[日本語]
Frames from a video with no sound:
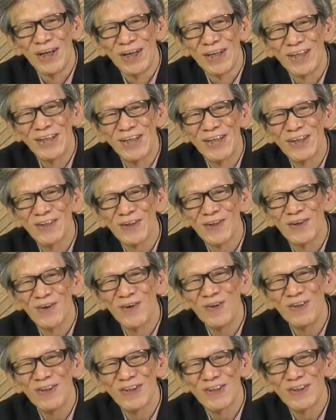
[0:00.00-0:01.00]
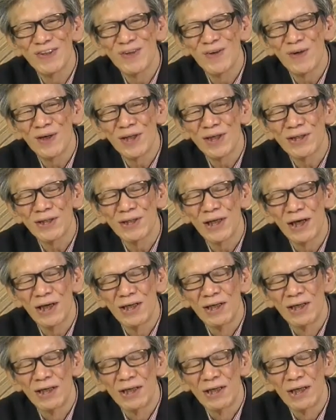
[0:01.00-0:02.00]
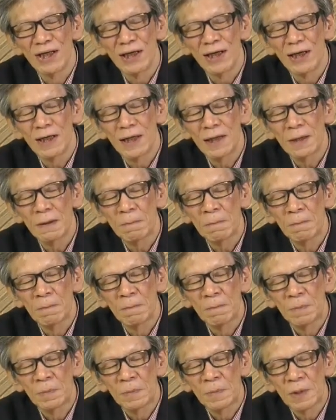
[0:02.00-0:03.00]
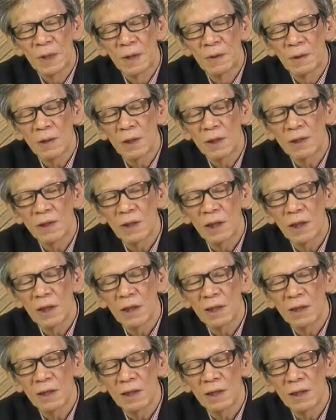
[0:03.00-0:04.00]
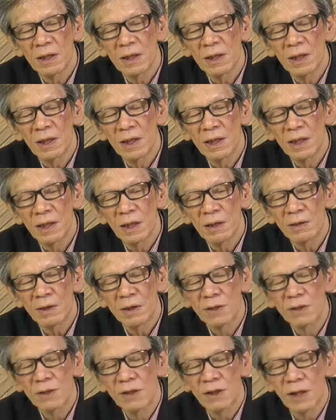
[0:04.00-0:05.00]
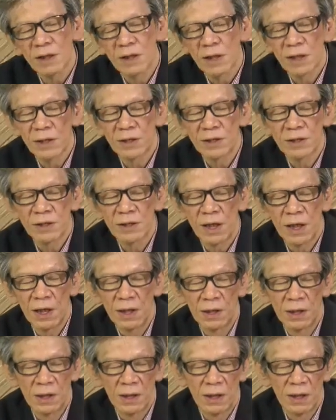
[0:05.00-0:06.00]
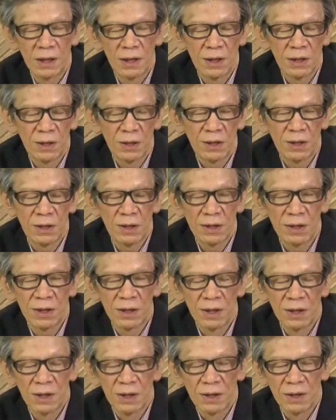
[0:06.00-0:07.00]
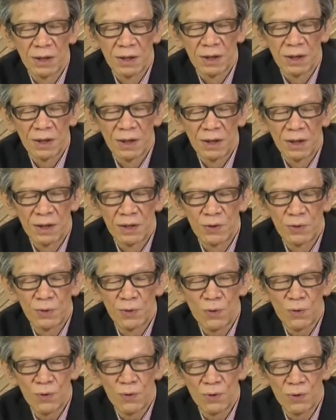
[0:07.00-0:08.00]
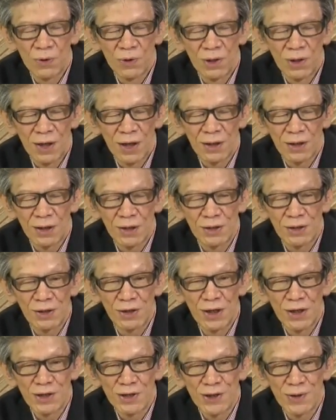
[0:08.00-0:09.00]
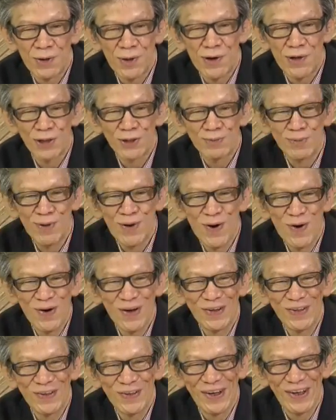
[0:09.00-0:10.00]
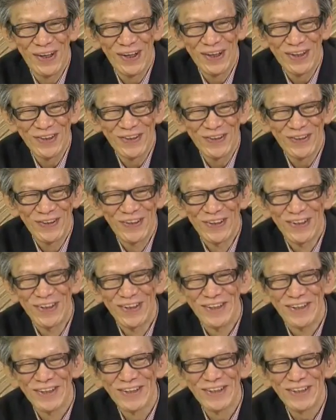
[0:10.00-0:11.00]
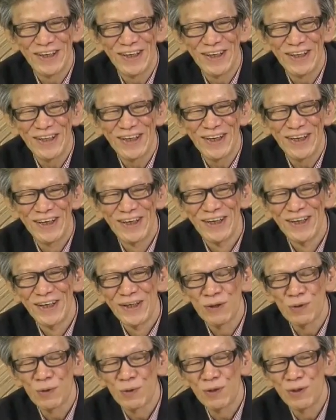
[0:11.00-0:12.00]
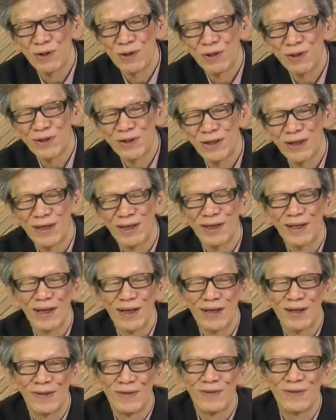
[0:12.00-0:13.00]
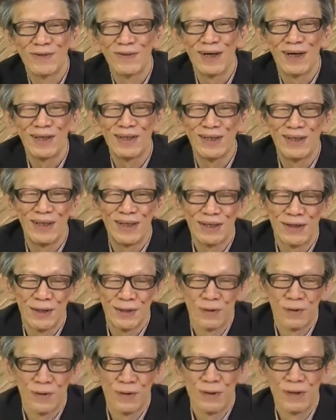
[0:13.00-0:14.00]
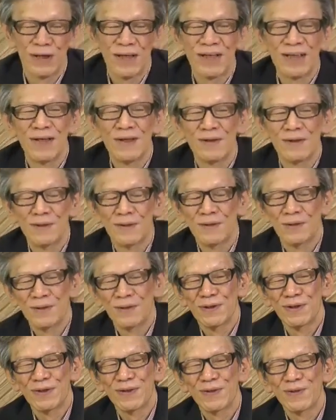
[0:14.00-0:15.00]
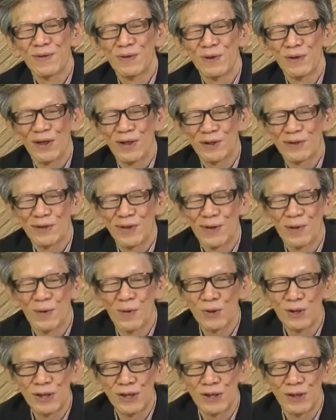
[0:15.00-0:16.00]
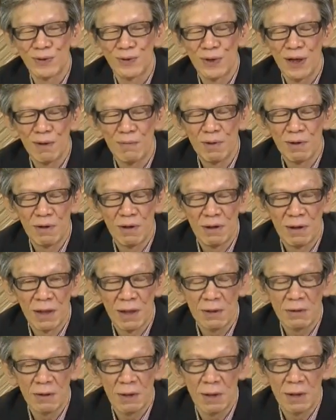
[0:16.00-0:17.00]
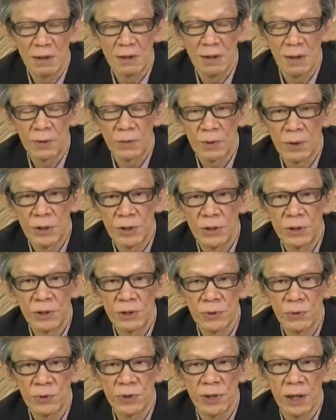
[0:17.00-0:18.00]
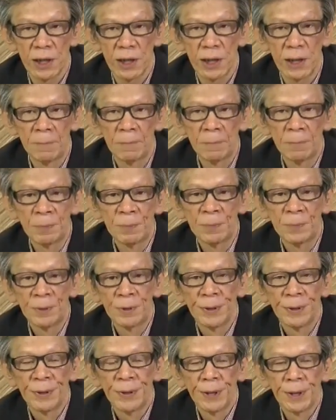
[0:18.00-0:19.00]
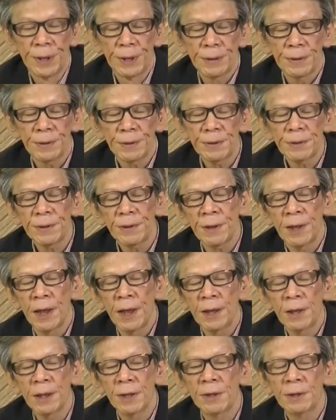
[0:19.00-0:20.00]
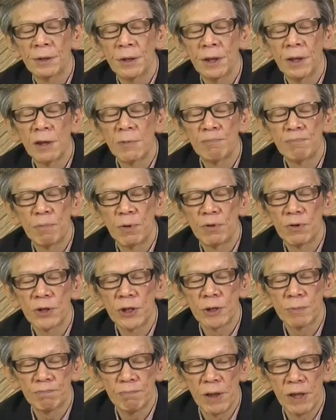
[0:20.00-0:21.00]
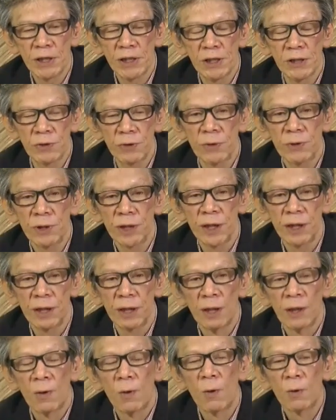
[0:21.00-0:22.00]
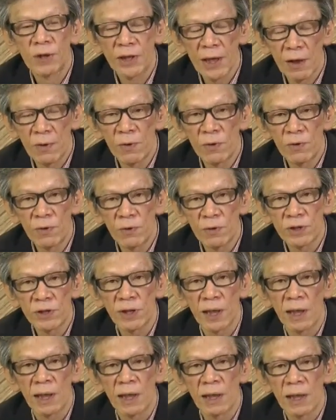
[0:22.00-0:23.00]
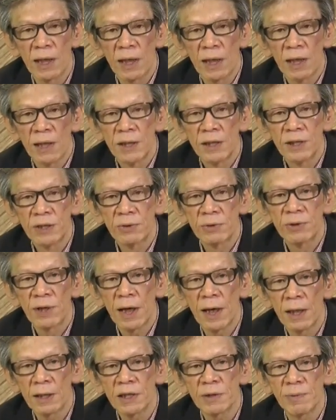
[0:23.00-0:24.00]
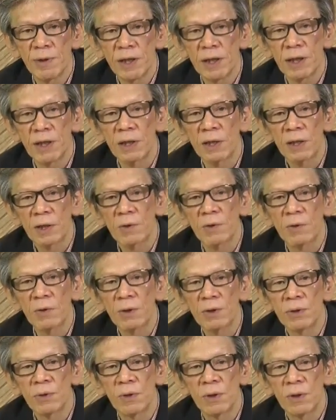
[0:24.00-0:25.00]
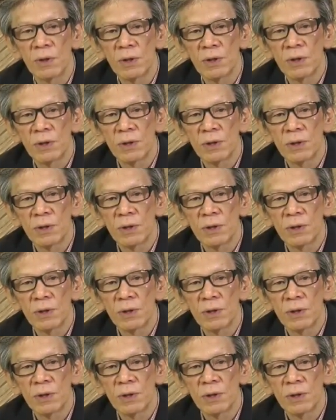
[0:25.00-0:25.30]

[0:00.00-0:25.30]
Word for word: 「新潮45」はですね、えー、私が、えー、比較的好きな雑誌で、えー、ちょうど新しい連載を始めようかという話をしていた時にですねいきなり休刊になったということでそれは個人の恨みではなくてですねこれは新潮社がはっきり言って日本の出版市場に汚点を残した非常に恥ずべき行為を